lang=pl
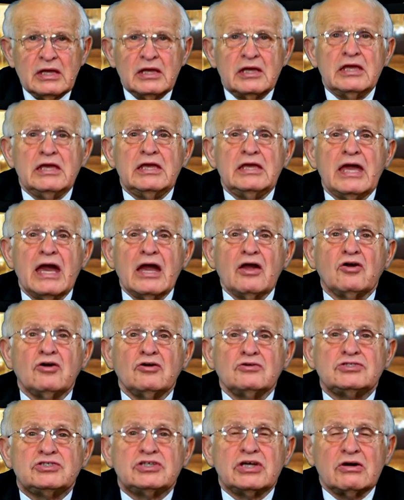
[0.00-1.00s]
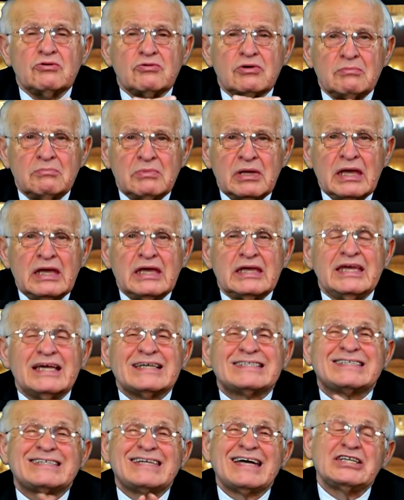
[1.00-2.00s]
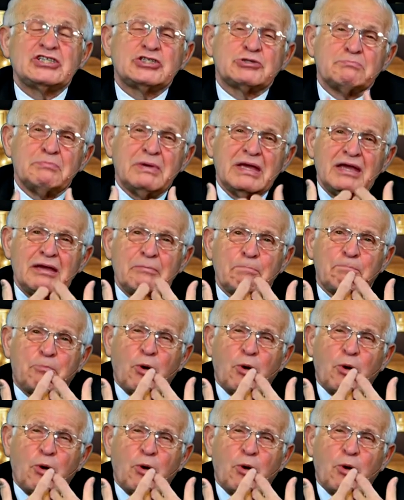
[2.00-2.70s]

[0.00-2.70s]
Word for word: I Jego dziełem jesteśmy,